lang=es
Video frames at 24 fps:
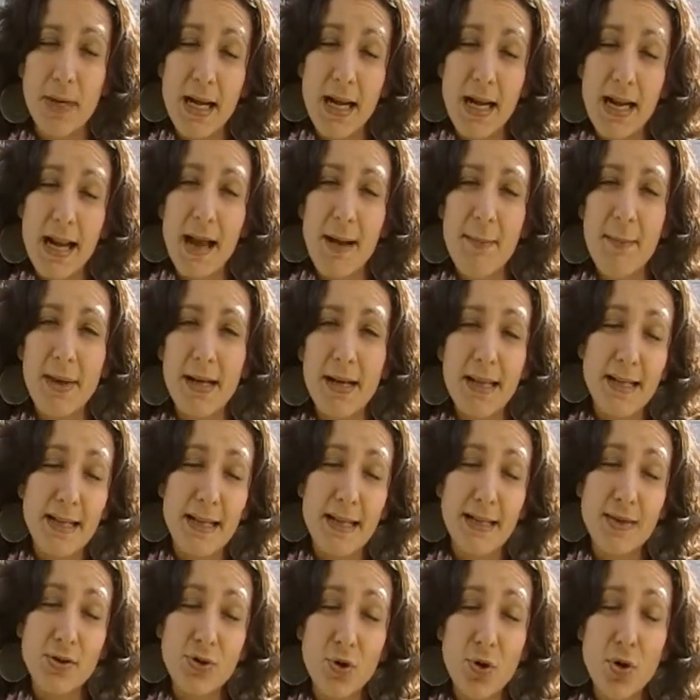
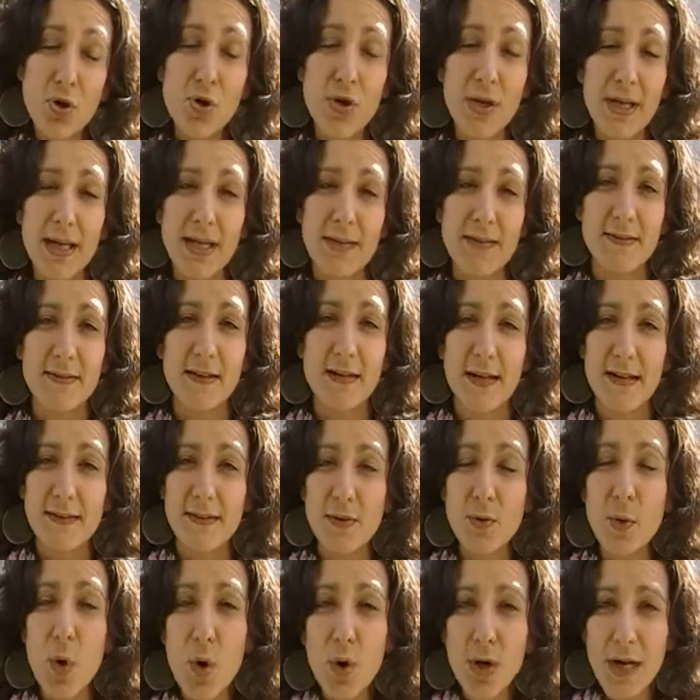eh, todo lo que es
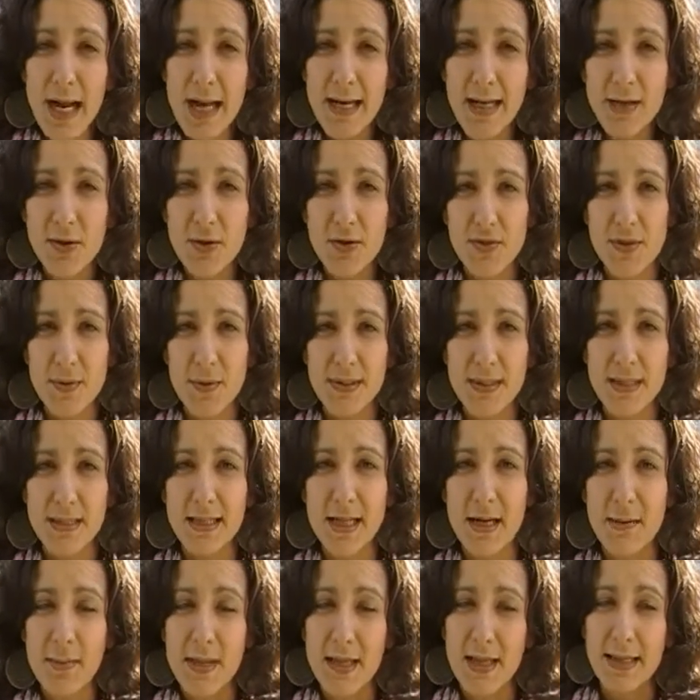residuos orgánicos se va a
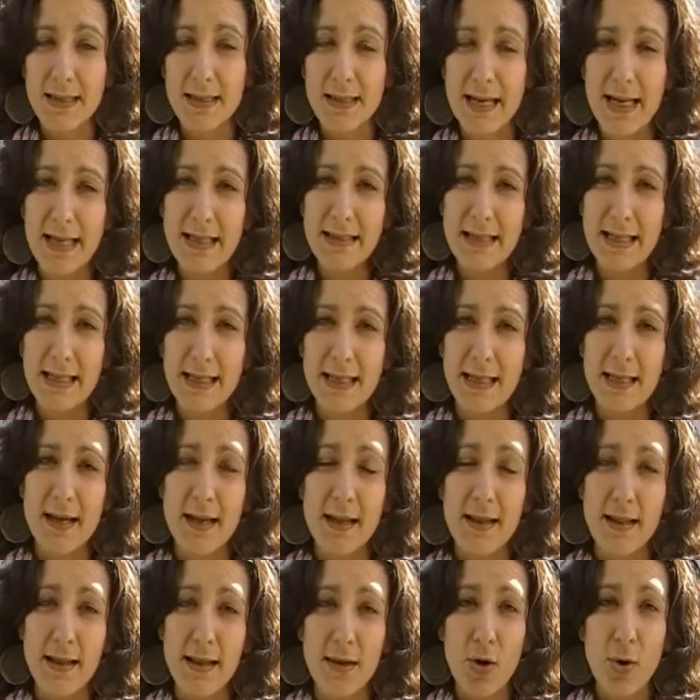tratar mediante las
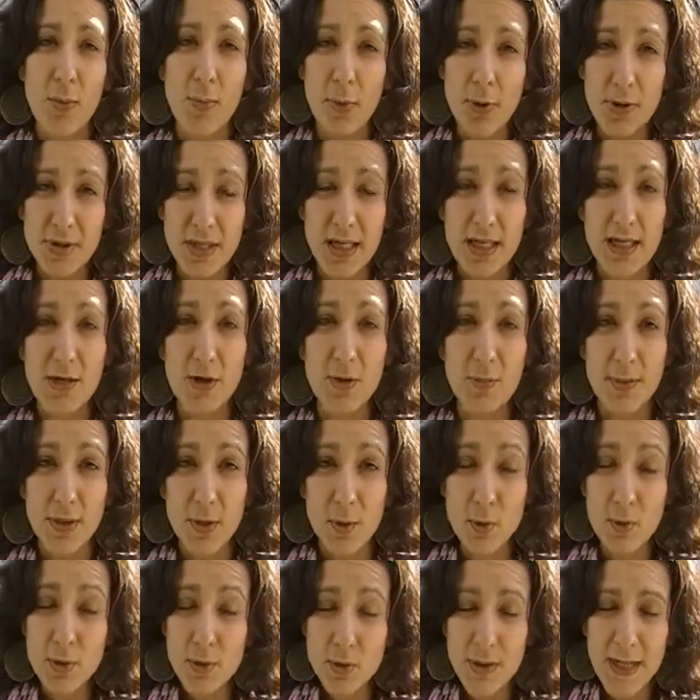técnicas de compostaje y
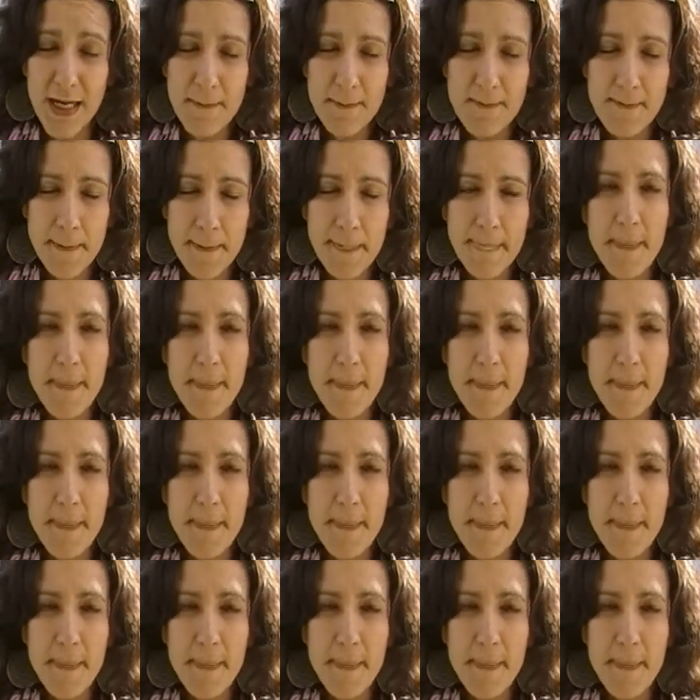lombricultura